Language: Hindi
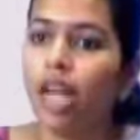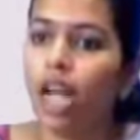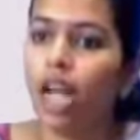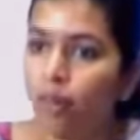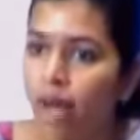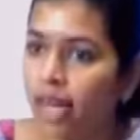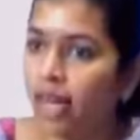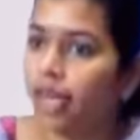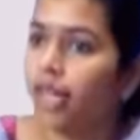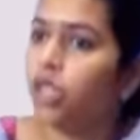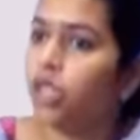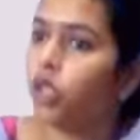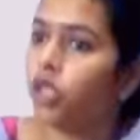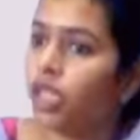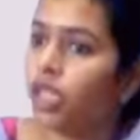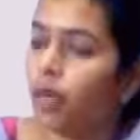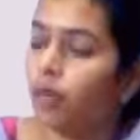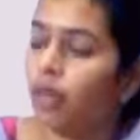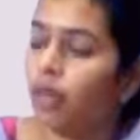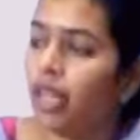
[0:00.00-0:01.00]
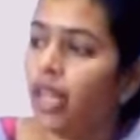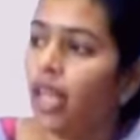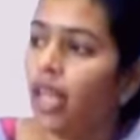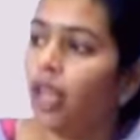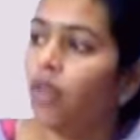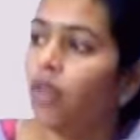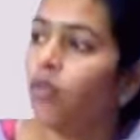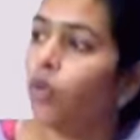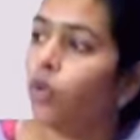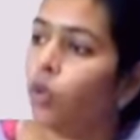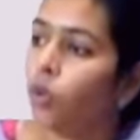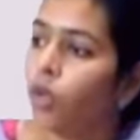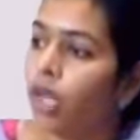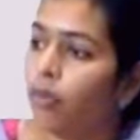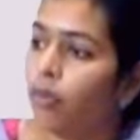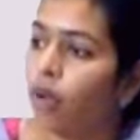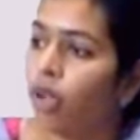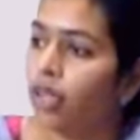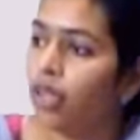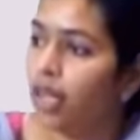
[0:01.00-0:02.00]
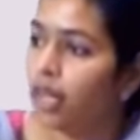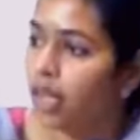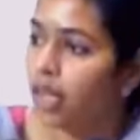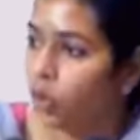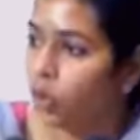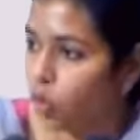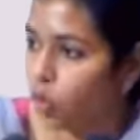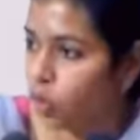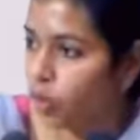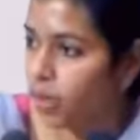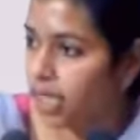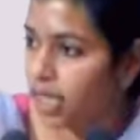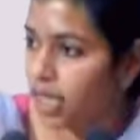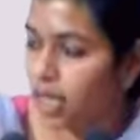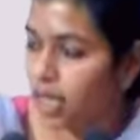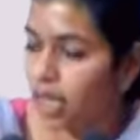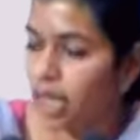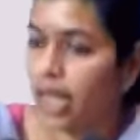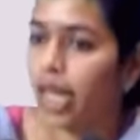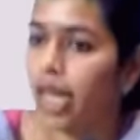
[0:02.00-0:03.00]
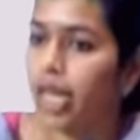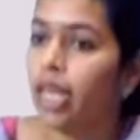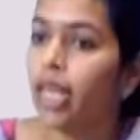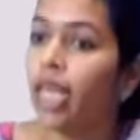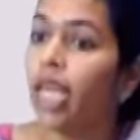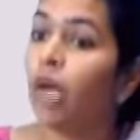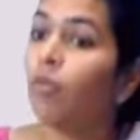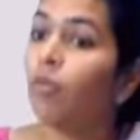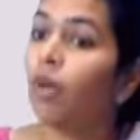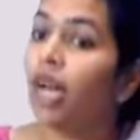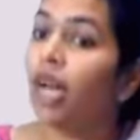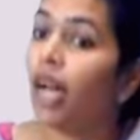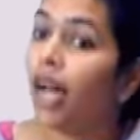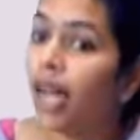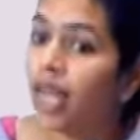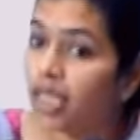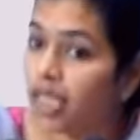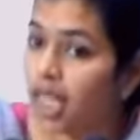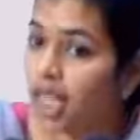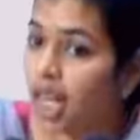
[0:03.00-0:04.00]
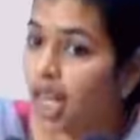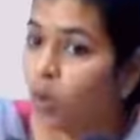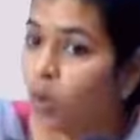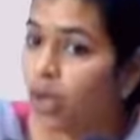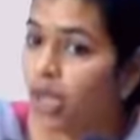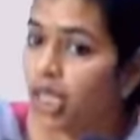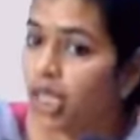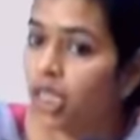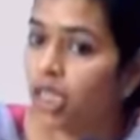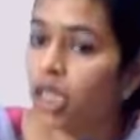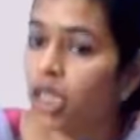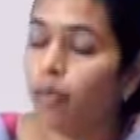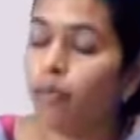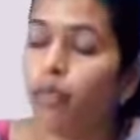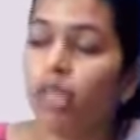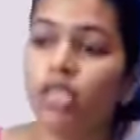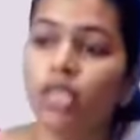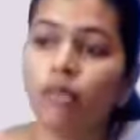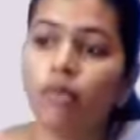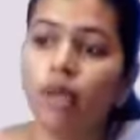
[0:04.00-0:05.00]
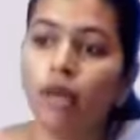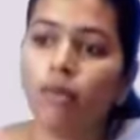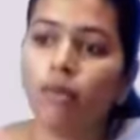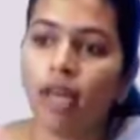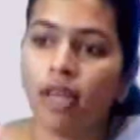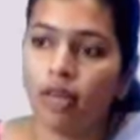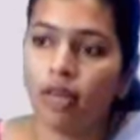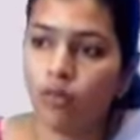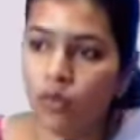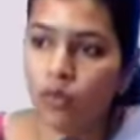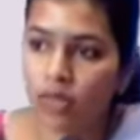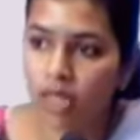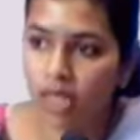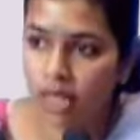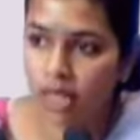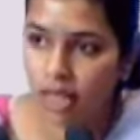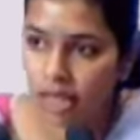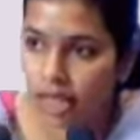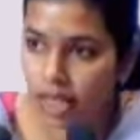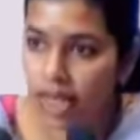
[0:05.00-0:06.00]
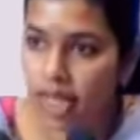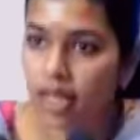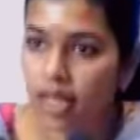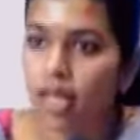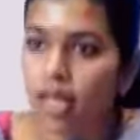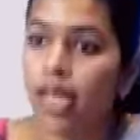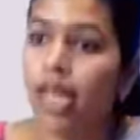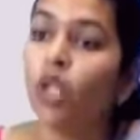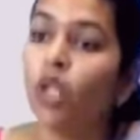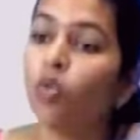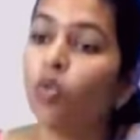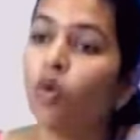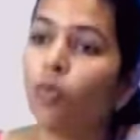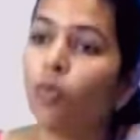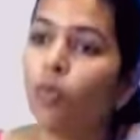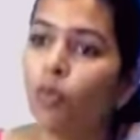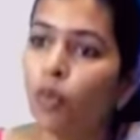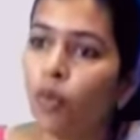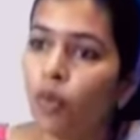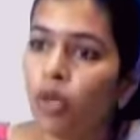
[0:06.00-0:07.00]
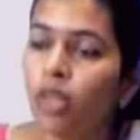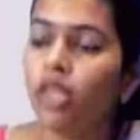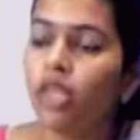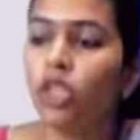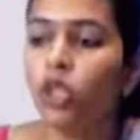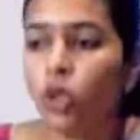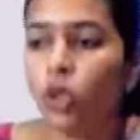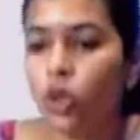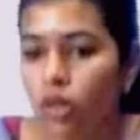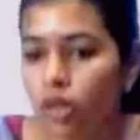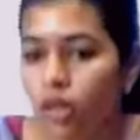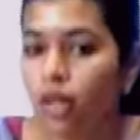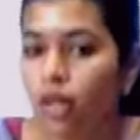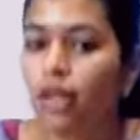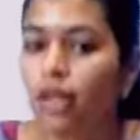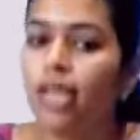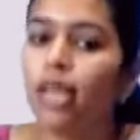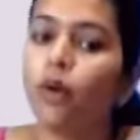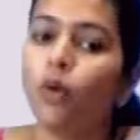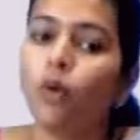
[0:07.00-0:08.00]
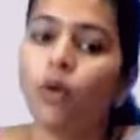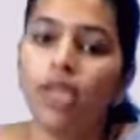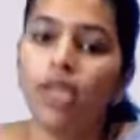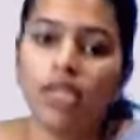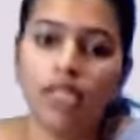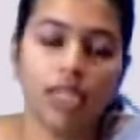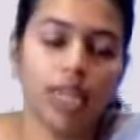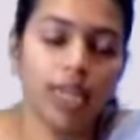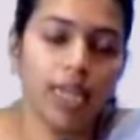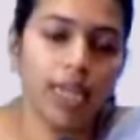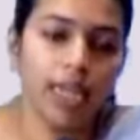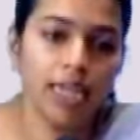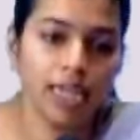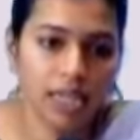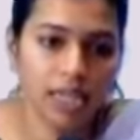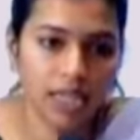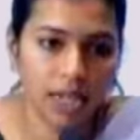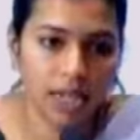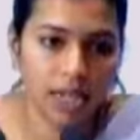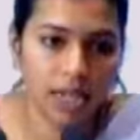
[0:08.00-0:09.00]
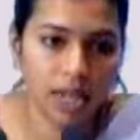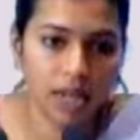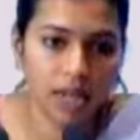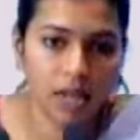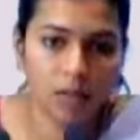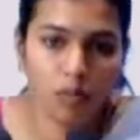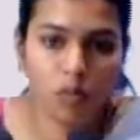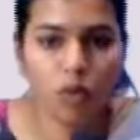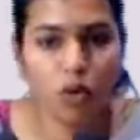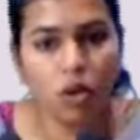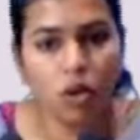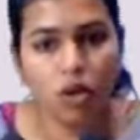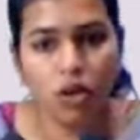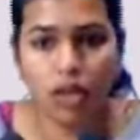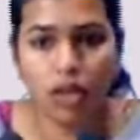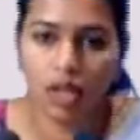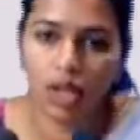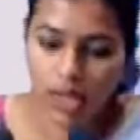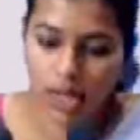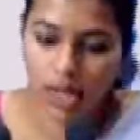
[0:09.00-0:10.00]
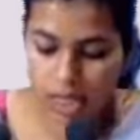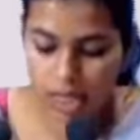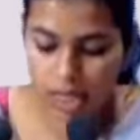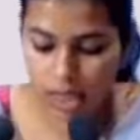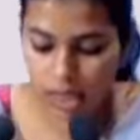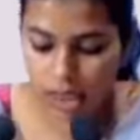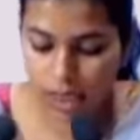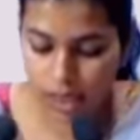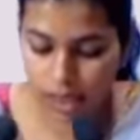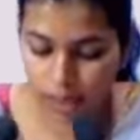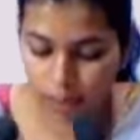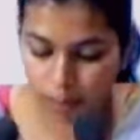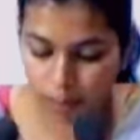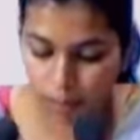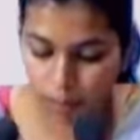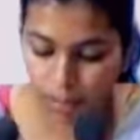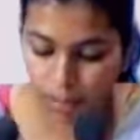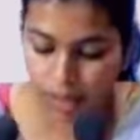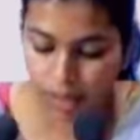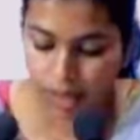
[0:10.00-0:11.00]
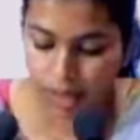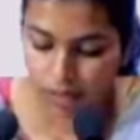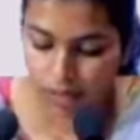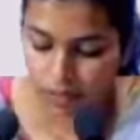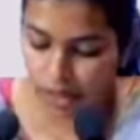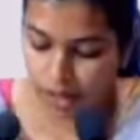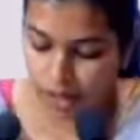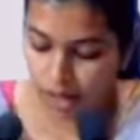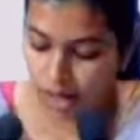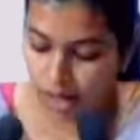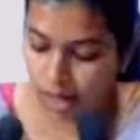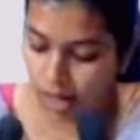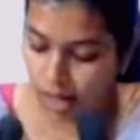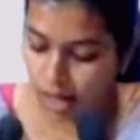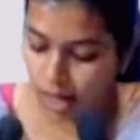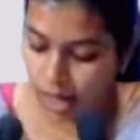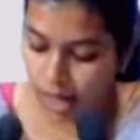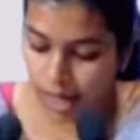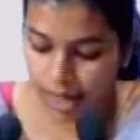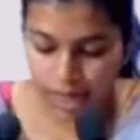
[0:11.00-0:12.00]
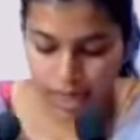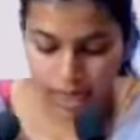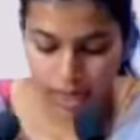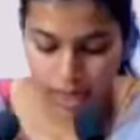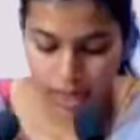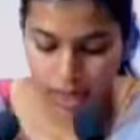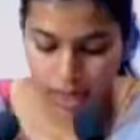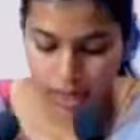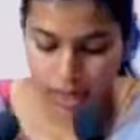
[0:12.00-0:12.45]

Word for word: हमारे जो शब्द हैं वो थोड़े बहुत गलत हो भी सकते हैं पर आचार्यों के शब्द जब हमारे मुंह से निकलें तो वो पूर्ण शुद्ध ही होने चाहिए इसका ध्यान हमको रखना चाहिए फिर आए थे